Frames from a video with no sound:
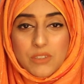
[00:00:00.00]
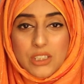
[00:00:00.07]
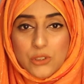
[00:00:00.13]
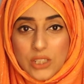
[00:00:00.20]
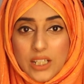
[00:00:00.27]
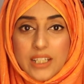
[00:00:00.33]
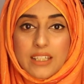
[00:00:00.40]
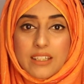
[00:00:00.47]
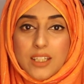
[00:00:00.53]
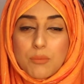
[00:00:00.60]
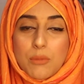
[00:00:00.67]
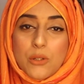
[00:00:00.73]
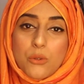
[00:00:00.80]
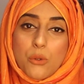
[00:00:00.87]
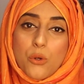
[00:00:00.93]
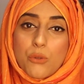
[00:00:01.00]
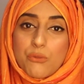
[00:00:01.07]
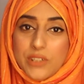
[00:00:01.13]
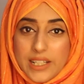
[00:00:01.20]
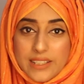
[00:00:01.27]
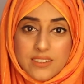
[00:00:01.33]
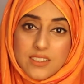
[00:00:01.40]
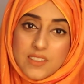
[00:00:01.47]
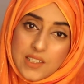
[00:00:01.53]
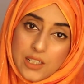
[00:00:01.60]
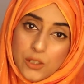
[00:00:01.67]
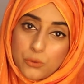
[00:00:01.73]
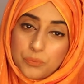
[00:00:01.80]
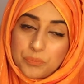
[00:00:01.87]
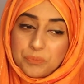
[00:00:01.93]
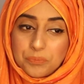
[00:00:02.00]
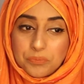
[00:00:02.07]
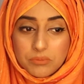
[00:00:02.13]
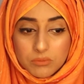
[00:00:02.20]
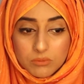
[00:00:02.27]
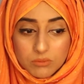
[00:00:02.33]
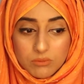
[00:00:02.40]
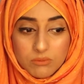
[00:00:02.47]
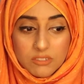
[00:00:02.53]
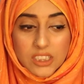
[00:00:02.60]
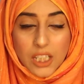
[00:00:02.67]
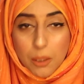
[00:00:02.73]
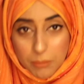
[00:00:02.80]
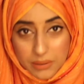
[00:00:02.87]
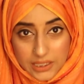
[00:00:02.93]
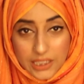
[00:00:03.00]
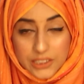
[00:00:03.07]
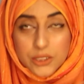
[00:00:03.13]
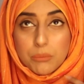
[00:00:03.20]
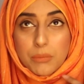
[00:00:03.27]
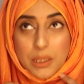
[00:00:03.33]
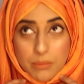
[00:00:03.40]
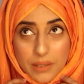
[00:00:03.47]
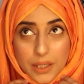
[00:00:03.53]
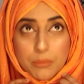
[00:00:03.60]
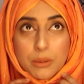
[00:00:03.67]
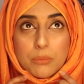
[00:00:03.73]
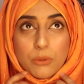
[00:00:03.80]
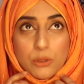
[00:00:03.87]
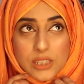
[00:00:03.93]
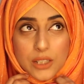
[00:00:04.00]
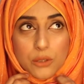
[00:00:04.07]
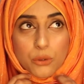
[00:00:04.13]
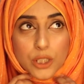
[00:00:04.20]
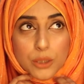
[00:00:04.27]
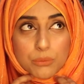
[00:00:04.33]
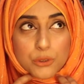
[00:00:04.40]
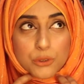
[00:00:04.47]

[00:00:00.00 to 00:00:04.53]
ये चाह रहे हैं कि मैं उन लोगों को फिलेंसिंग सिखाऊँ बता अच्छा मेरे बारे में बहुत सारे लोगों ने